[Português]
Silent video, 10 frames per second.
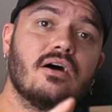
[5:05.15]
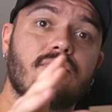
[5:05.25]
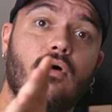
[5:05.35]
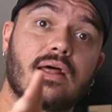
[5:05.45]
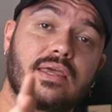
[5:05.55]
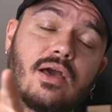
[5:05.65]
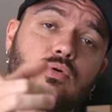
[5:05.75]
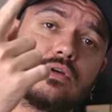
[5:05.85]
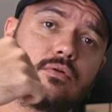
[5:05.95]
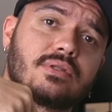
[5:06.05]
Fora que,
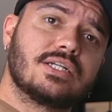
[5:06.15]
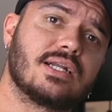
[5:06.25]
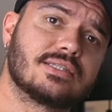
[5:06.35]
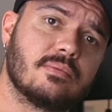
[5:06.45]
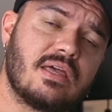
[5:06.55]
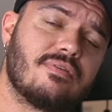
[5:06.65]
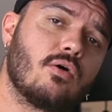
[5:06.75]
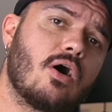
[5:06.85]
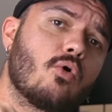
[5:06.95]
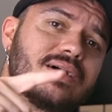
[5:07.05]
quando eu voltar de lá também, vai
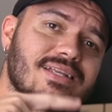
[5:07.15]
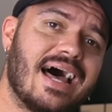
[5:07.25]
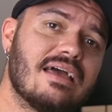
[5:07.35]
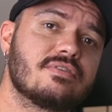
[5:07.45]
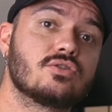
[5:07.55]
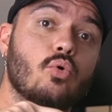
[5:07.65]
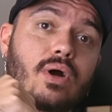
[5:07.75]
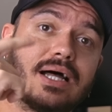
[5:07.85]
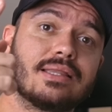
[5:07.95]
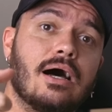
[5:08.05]
rolar algumas lives no
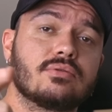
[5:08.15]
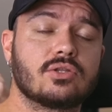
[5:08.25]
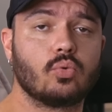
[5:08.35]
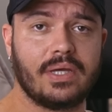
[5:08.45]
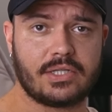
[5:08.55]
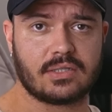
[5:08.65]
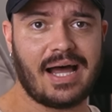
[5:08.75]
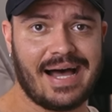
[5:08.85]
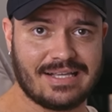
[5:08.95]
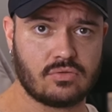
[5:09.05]
canal da Twitch
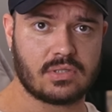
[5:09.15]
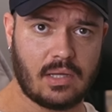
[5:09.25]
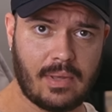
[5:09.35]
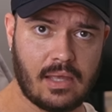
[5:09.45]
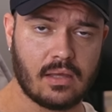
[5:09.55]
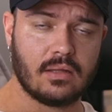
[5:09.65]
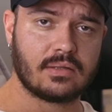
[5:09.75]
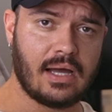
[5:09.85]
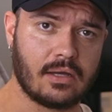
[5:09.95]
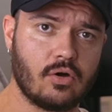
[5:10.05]
da Asus também,
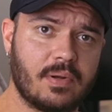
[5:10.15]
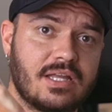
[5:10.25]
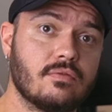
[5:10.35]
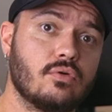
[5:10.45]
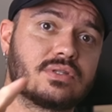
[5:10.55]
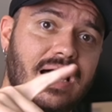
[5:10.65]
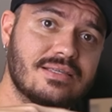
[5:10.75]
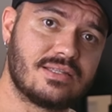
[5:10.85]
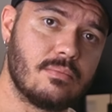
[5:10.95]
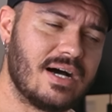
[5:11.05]
tá? Que eu pretendo voltar a
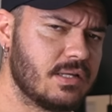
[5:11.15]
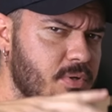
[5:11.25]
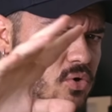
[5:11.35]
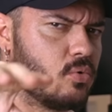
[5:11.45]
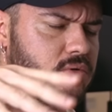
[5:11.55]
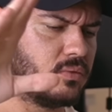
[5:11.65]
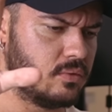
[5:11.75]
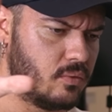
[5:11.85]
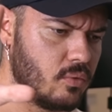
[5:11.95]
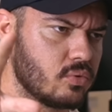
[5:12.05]
streamar. Depois eu
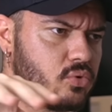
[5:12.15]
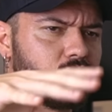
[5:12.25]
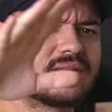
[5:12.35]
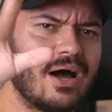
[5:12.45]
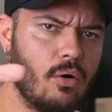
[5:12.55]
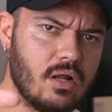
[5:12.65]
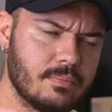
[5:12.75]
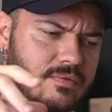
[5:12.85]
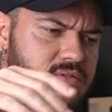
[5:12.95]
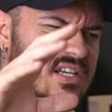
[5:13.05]
conto tudo que tá rolando
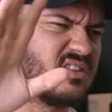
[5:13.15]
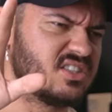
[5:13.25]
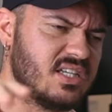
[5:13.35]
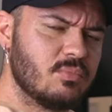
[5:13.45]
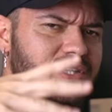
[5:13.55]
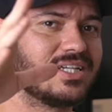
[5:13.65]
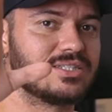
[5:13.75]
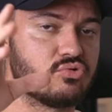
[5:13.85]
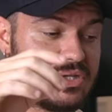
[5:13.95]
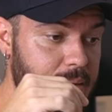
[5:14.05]
pra vocês. Eu acho que muita
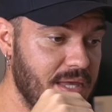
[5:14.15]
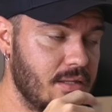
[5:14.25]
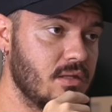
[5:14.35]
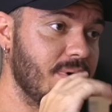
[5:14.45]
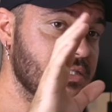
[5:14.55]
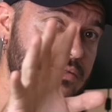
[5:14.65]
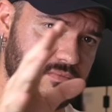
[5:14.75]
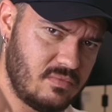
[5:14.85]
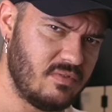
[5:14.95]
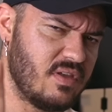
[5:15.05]
gente não sabe ainda, mas
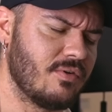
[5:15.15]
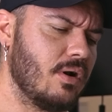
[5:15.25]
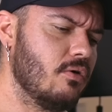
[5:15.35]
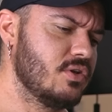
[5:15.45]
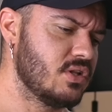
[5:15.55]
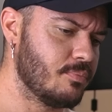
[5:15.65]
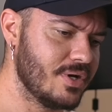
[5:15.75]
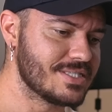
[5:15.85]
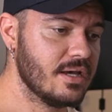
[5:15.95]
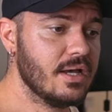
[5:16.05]
enfim, vai rolar um vídeo depois.